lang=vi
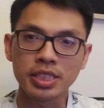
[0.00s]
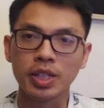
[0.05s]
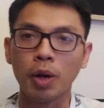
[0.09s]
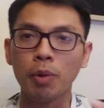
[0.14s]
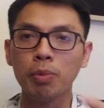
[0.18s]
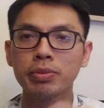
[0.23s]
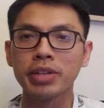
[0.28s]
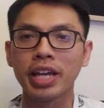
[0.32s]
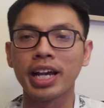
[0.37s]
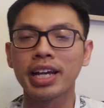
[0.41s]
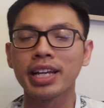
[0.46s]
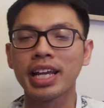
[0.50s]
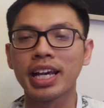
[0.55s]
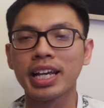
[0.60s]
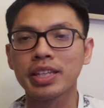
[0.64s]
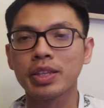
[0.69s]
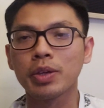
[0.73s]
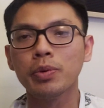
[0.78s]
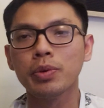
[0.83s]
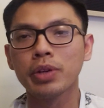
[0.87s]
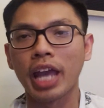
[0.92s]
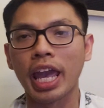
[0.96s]
cũng vẫn là
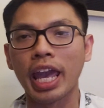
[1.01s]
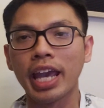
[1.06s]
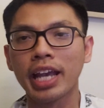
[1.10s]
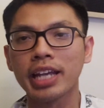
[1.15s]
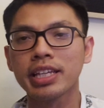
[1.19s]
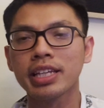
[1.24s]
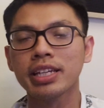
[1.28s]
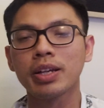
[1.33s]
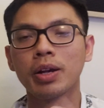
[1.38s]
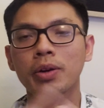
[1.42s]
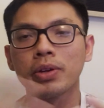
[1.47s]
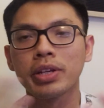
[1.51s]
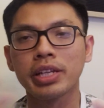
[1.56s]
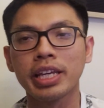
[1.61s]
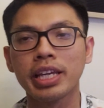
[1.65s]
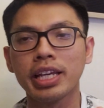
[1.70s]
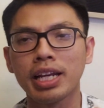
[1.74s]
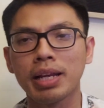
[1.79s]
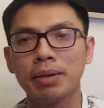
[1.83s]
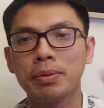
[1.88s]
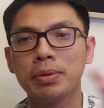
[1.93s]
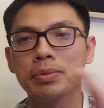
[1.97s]
chú ngạn với cô kỳ
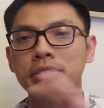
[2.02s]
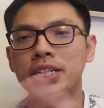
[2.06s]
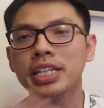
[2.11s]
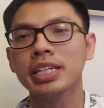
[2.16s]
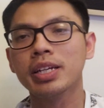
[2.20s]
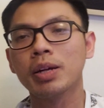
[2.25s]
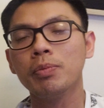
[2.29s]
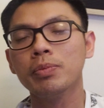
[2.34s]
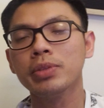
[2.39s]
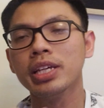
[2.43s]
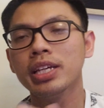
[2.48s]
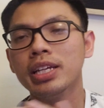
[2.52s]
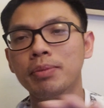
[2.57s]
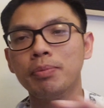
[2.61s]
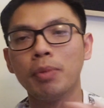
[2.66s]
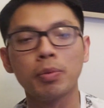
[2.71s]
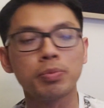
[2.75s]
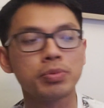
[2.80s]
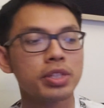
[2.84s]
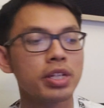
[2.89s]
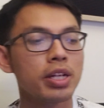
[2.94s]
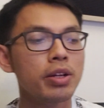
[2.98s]
duyên làm MC cũng như là
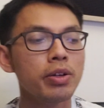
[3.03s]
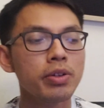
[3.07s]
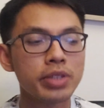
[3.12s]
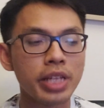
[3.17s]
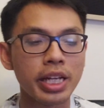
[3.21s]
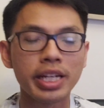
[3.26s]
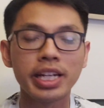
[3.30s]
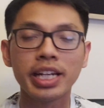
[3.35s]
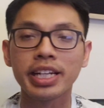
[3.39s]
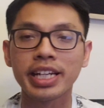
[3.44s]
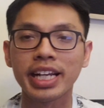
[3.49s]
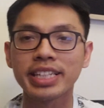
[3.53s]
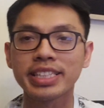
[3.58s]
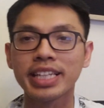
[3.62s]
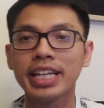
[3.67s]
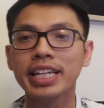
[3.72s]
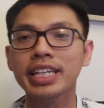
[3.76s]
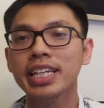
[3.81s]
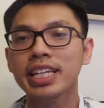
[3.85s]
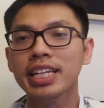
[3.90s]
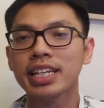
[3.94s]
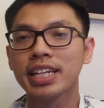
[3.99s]
một số những người ca
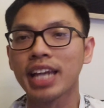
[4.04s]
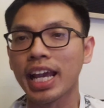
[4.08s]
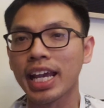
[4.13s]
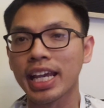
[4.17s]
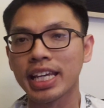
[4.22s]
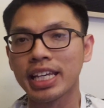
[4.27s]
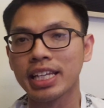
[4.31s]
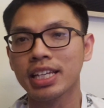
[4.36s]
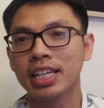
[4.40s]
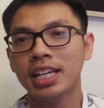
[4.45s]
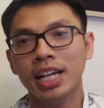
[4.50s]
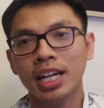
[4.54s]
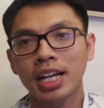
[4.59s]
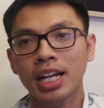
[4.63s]
sĩ này